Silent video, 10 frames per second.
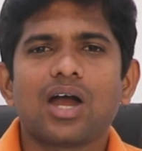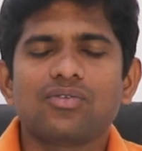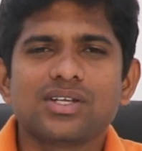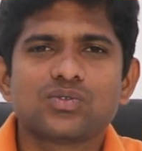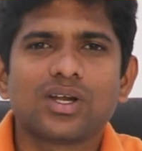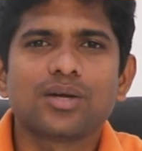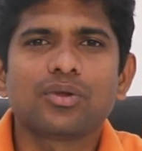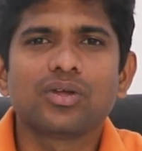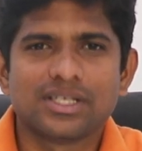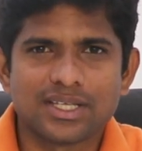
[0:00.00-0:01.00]
ஹாய் ஃப்ரெண்ட்ஸ்
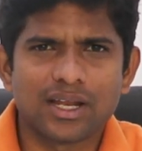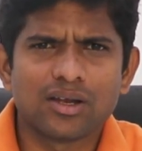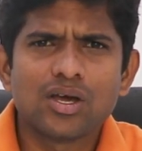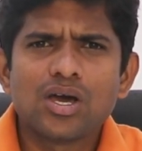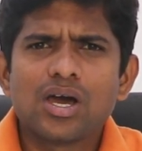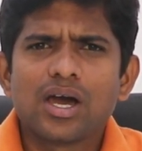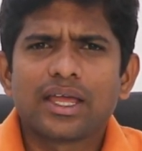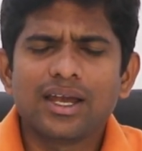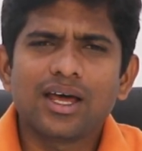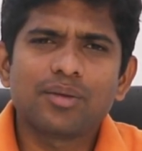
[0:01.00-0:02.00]
வெல்கம் டு ஈஸி டீல்
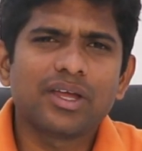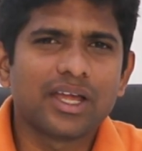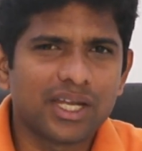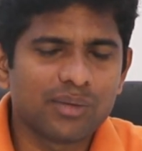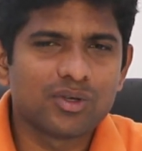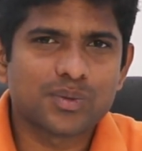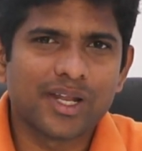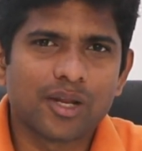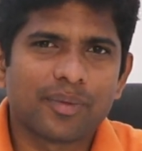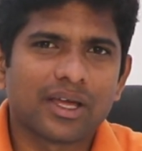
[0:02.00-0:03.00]
எல்லாருமே ஏடிஎம் யூஸ்
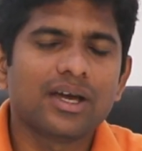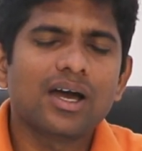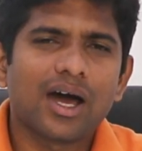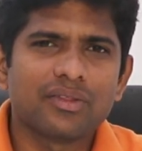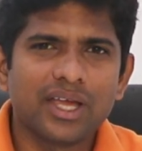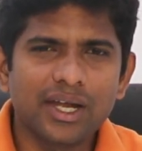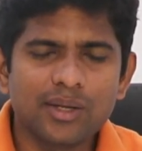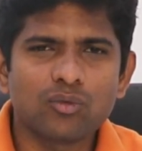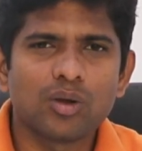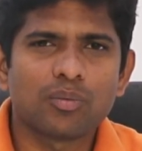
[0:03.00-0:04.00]
பண்ணியிருப்பீங்க அந்த
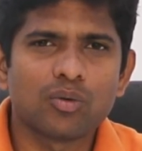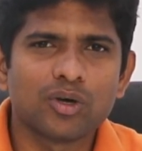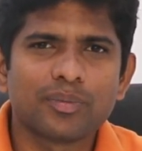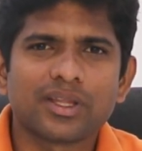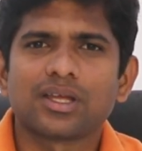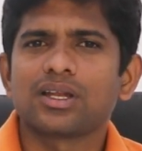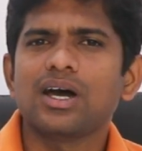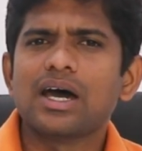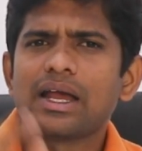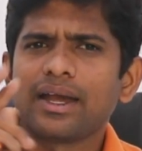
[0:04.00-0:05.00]
ஏடிஎம்குள்ளே போகும்போது
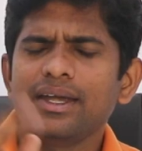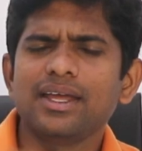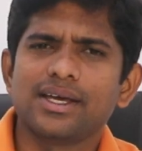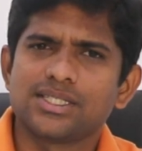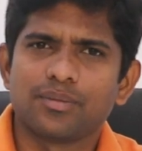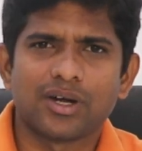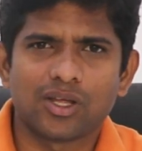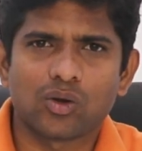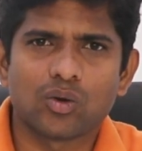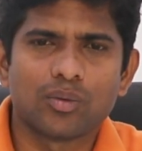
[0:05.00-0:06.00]
பார்த்தீங்கன்னா ரெண்டு ஏசி
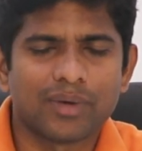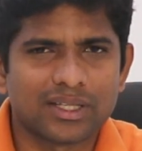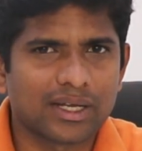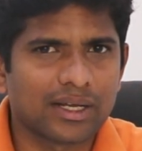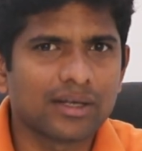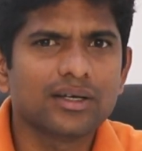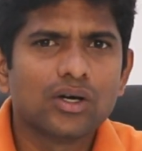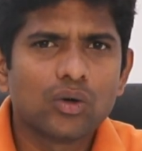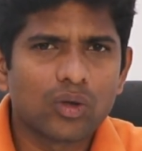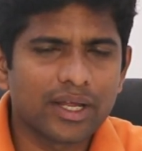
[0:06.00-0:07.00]
மாட்டி இருக்கும் பார்த்துருக்கீங்களா
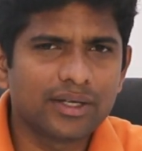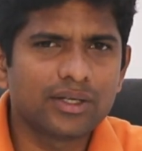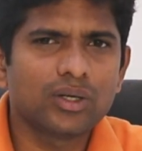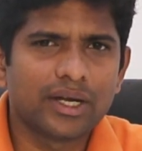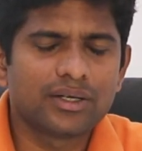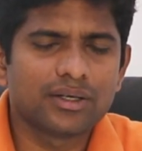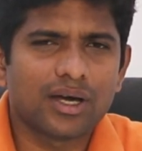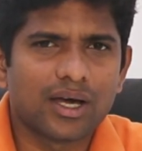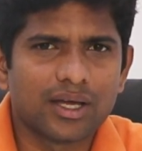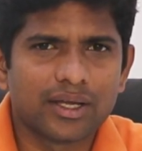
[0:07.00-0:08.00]
ஒரு எட்டு எட்டு
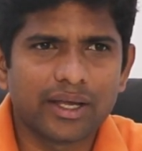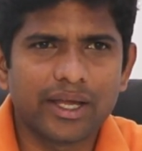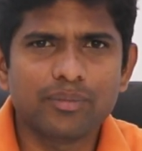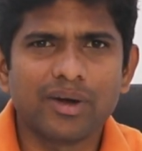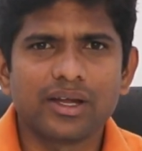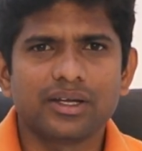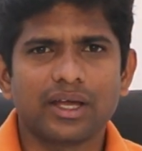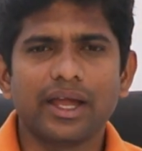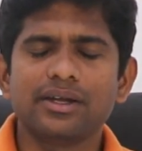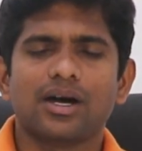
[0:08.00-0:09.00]
எயிட் பை
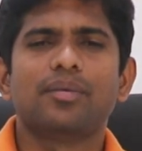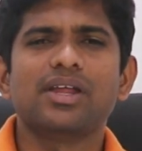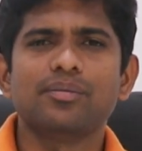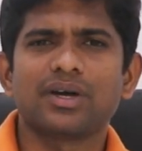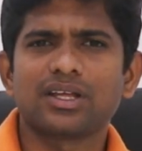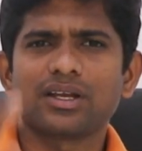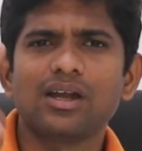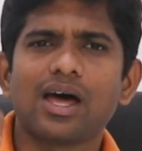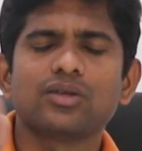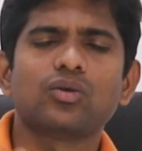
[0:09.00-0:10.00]
எயிட் அப்படின்னு
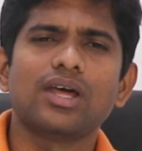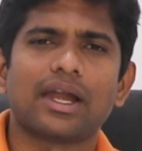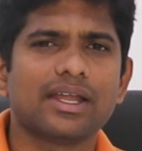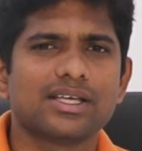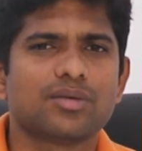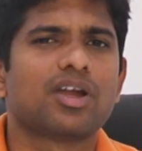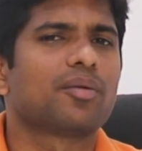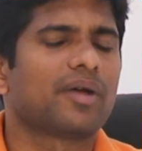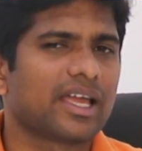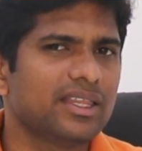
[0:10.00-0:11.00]
பார்த்தீங்கன்னா அதுக்குள்ளே ரெண்டு ஏசி
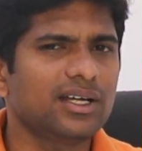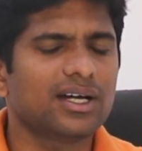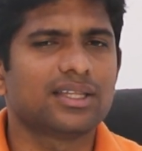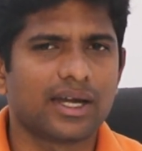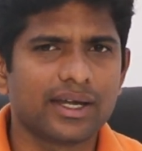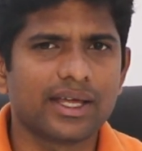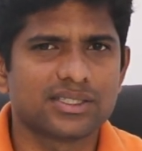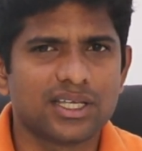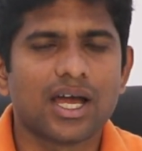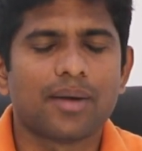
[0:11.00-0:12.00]
மாட்டிருப்பாங்க எதுக்கு அந்த ரெண்டு
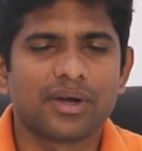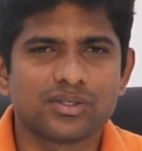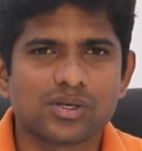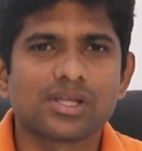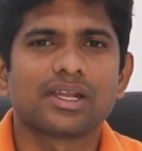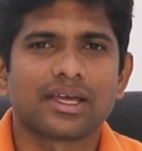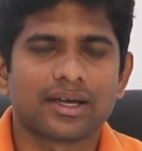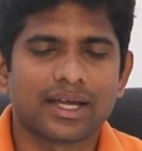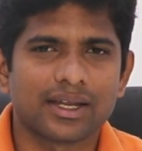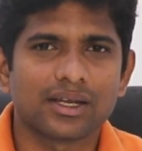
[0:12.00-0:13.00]
ஏசி அப்படின்னு சொல்லி
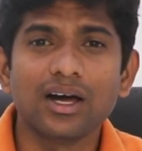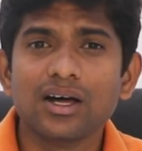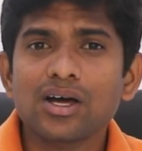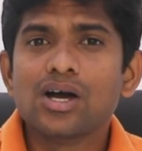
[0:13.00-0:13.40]
நீங்கள் கேட்டிங்கன்னா